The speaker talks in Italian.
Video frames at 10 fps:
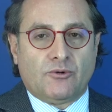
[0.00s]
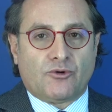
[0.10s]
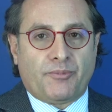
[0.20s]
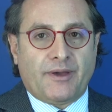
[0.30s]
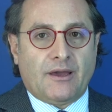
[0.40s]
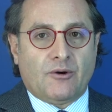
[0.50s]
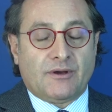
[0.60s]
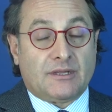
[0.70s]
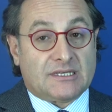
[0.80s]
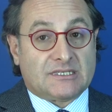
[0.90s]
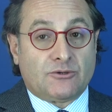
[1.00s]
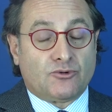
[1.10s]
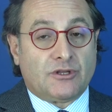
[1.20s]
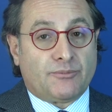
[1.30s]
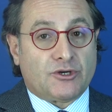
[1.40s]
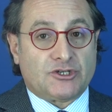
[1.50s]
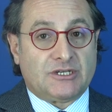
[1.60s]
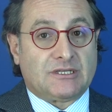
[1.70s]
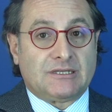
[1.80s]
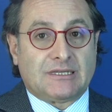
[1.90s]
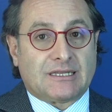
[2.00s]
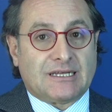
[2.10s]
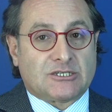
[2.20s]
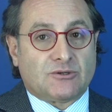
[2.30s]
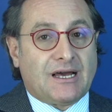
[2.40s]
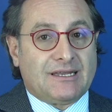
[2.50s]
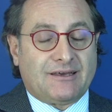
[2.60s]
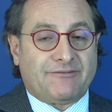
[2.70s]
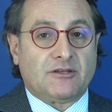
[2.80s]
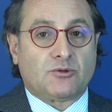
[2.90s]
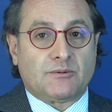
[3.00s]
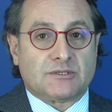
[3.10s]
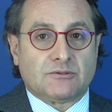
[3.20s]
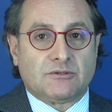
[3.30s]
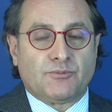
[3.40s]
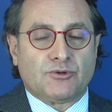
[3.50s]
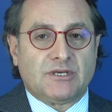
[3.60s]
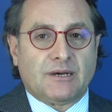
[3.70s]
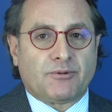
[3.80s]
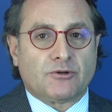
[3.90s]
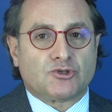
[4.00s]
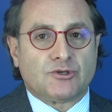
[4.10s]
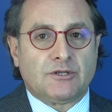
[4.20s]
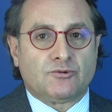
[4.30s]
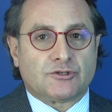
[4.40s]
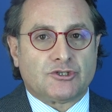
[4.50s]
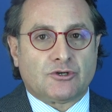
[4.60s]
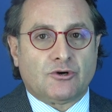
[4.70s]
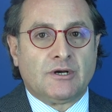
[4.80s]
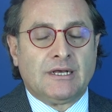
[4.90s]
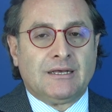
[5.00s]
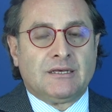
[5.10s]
europeo ed essere uno dei pochi centri internazionali che effettua questo tipo di approccio chirurgico,